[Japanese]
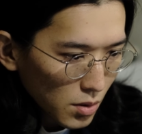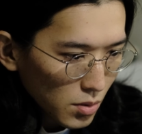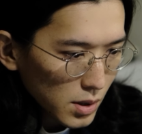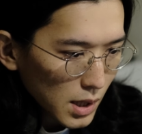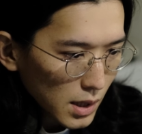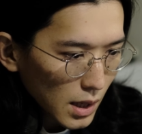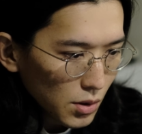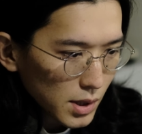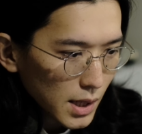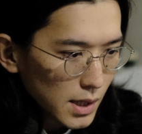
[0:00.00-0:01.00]
これさっき
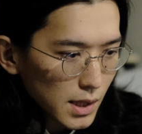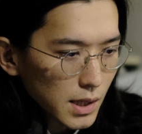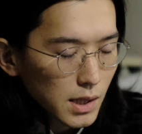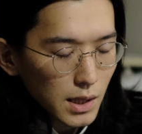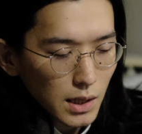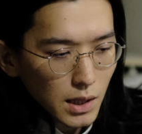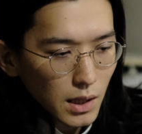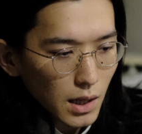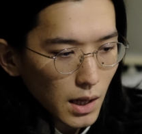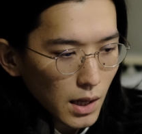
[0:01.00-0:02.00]
成人式で着
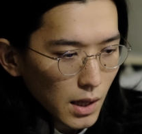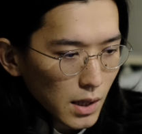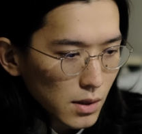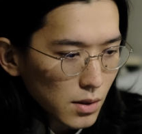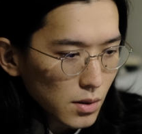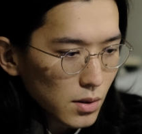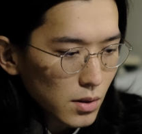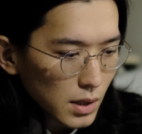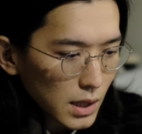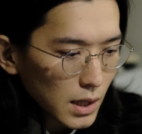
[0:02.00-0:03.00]
てた
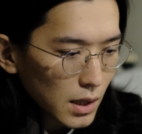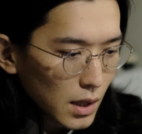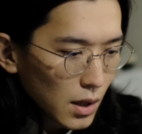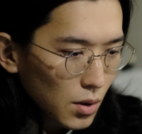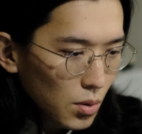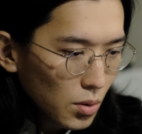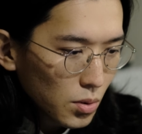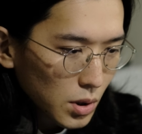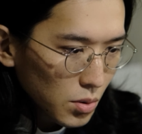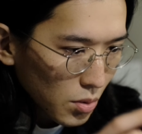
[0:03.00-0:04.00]
スーツに、この
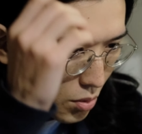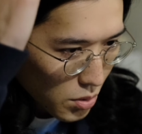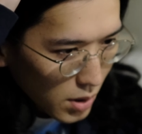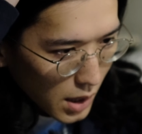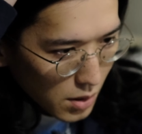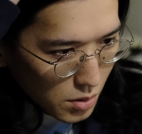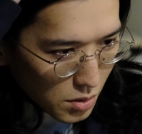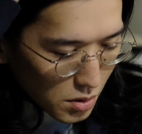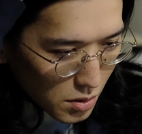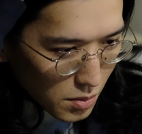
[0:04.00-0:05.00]
時おそら
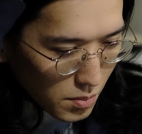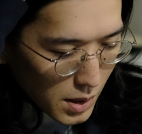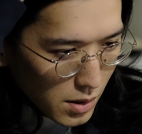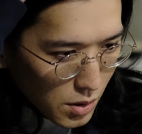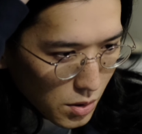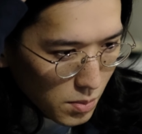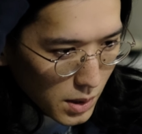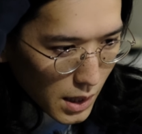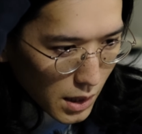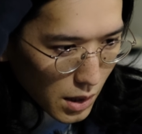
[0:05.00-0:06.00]
く水色
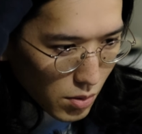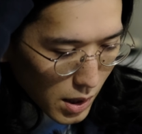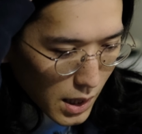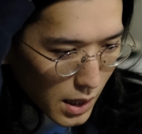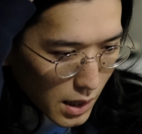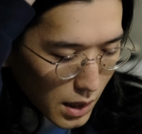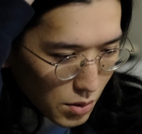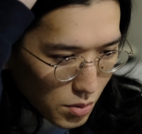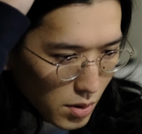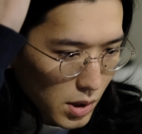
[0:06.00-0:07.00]
みたいなのが
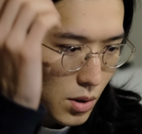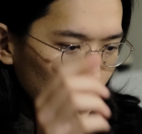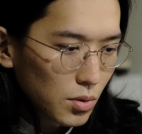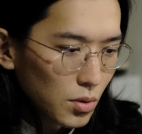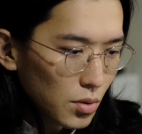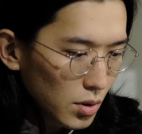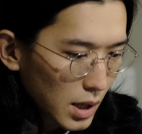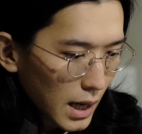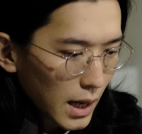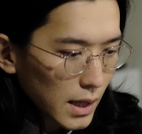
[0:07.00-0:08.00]
ドレスコードの
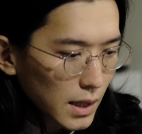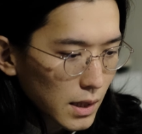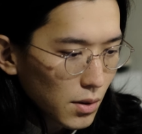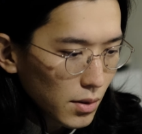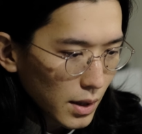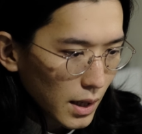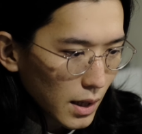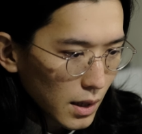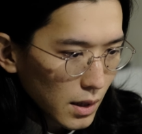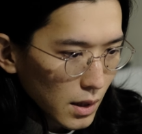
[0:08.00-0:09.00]
カラーだったの
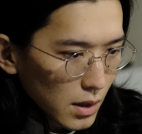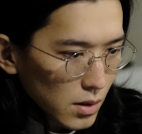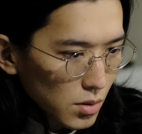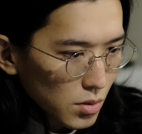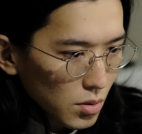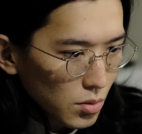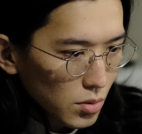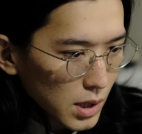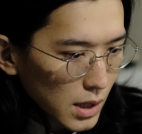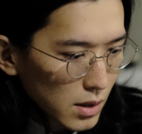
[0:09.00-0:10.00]
で、そ
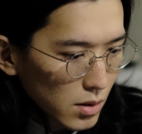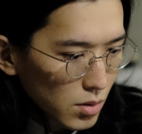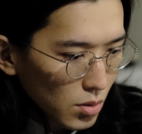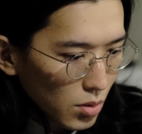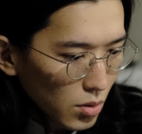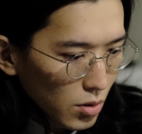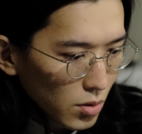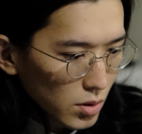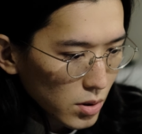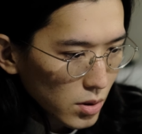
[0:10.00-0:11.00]
のシャツと
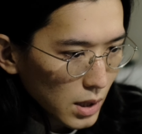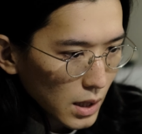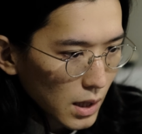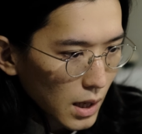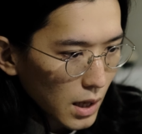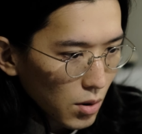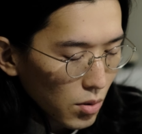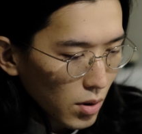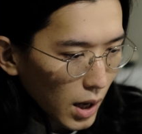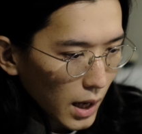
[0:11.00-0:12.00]
スニーカー
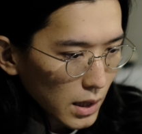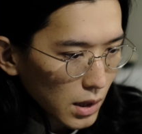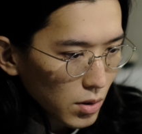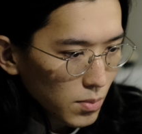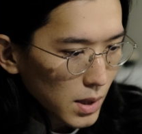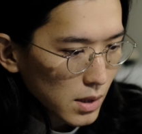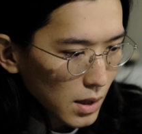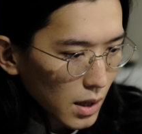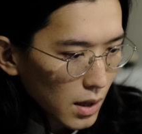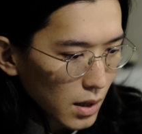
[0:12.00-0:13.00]
を履いております
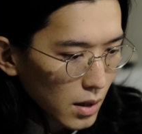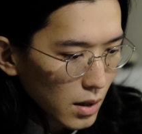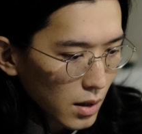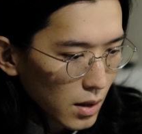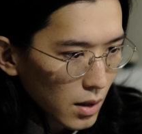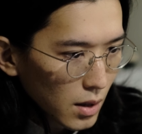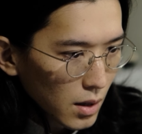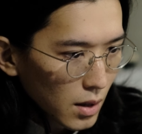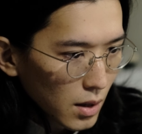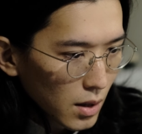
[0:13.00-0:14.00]
ね。
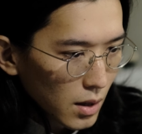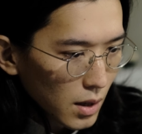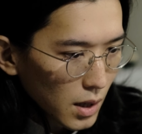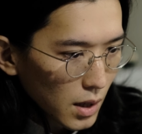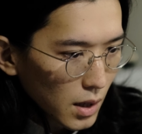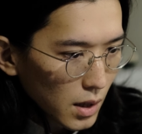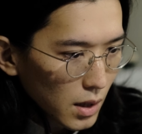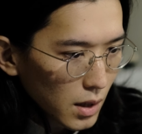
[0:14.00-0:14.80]
はい。